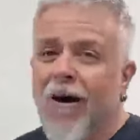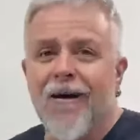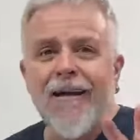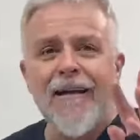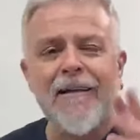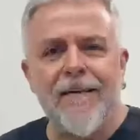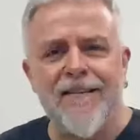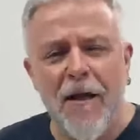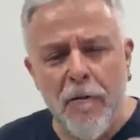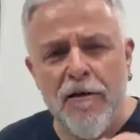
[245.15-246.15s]
Ó, e
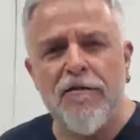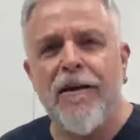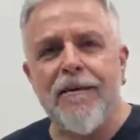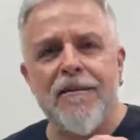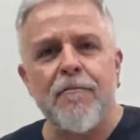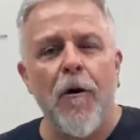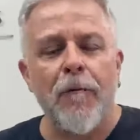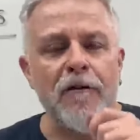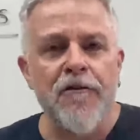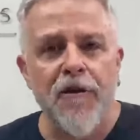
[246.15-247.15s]
sempre que tiver decimal
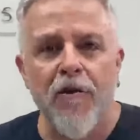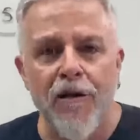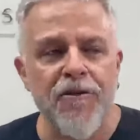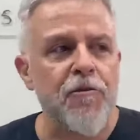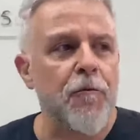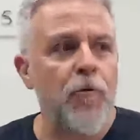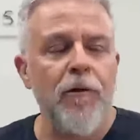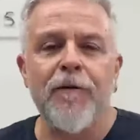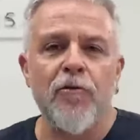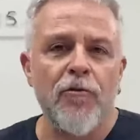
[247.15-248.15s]
a partir de agora, gente, o
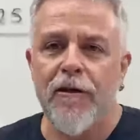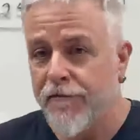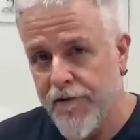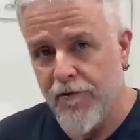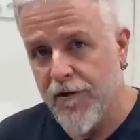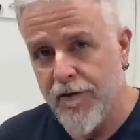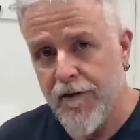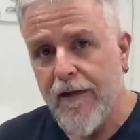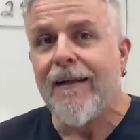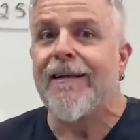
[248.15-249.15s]
problema todo é a vírgula.
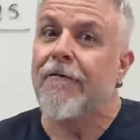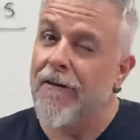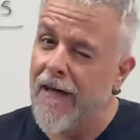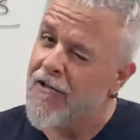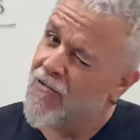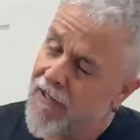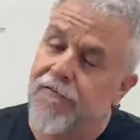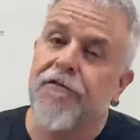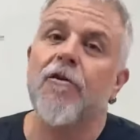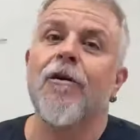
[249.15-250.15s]
Na verdade não é
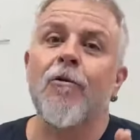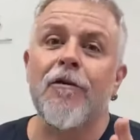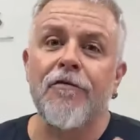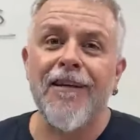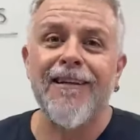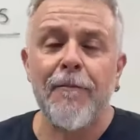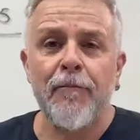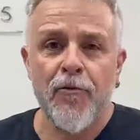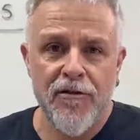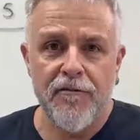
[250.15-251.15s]
a vírgula, é o que vem
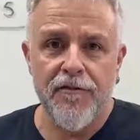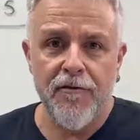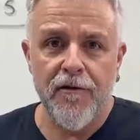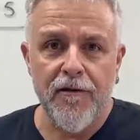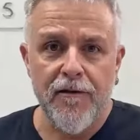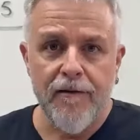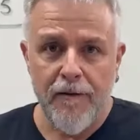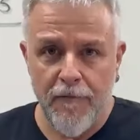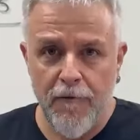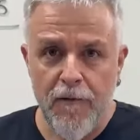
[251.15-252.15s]
depois da vírgula,
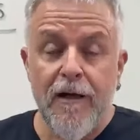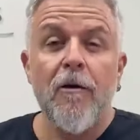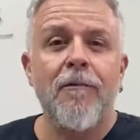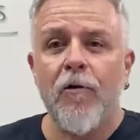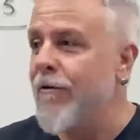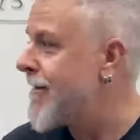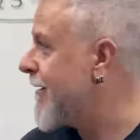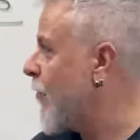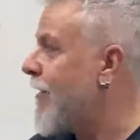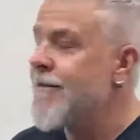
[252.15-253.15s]
tá bom? Uma coisa
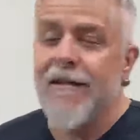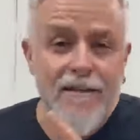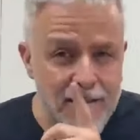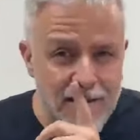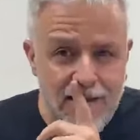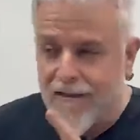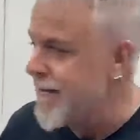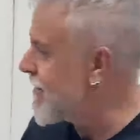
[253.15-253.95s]
que quase ninguém se liga.